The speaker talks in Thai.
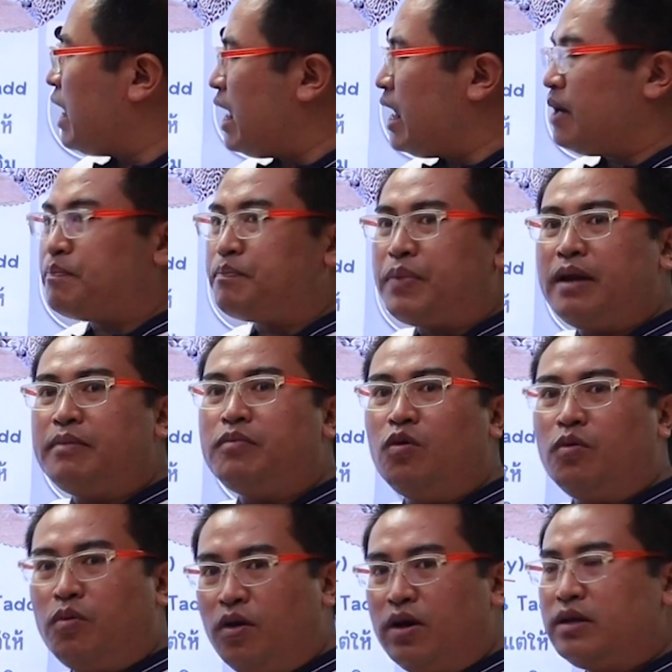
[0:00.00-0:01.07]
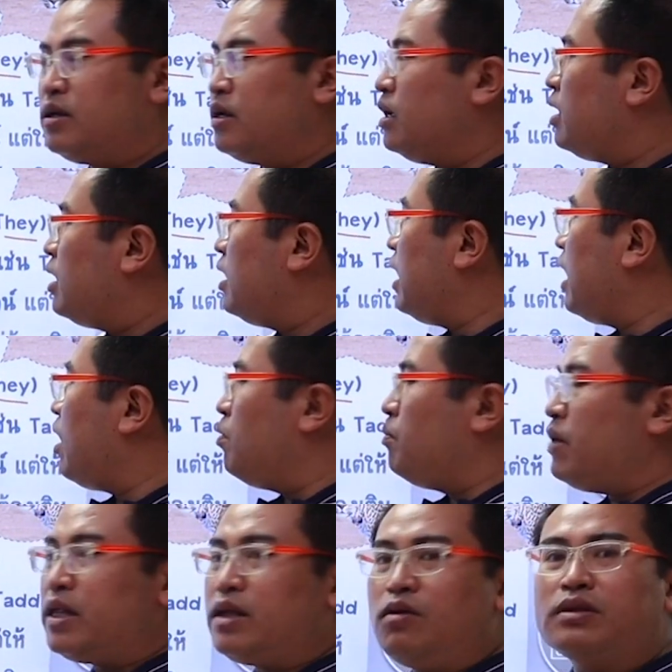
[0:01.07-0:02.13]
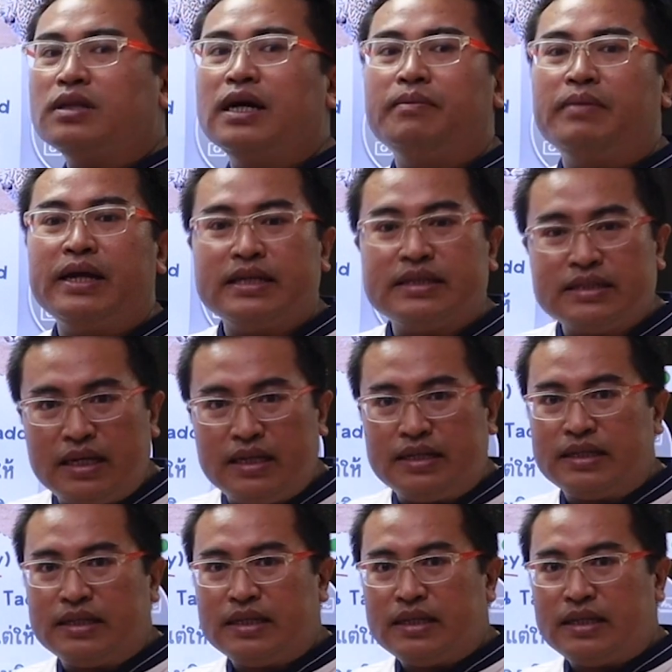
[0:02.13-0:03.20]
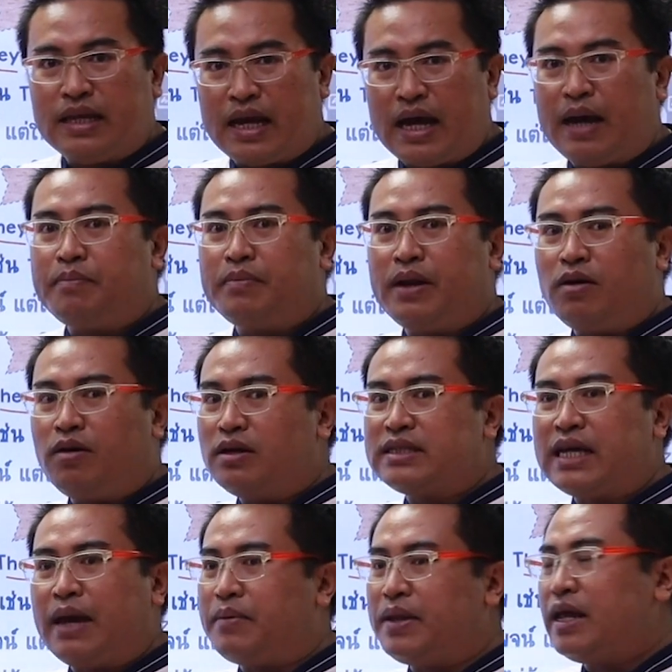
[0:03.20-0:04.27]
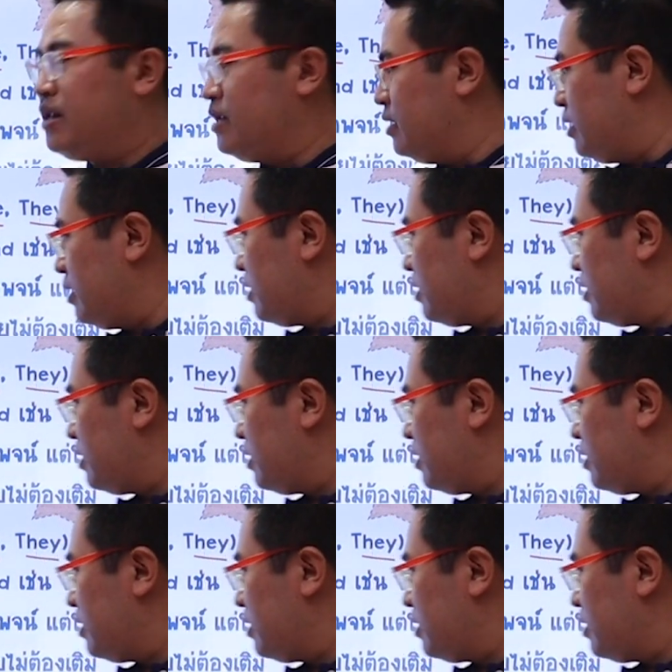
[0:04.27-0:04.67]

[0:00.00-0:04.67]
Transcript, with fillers: หน้าเป็นผู้พจน์ เราไม่ต้องเติมอะไรทั้งสิ้นนะครับ เราก็ใส่ไปได้เลย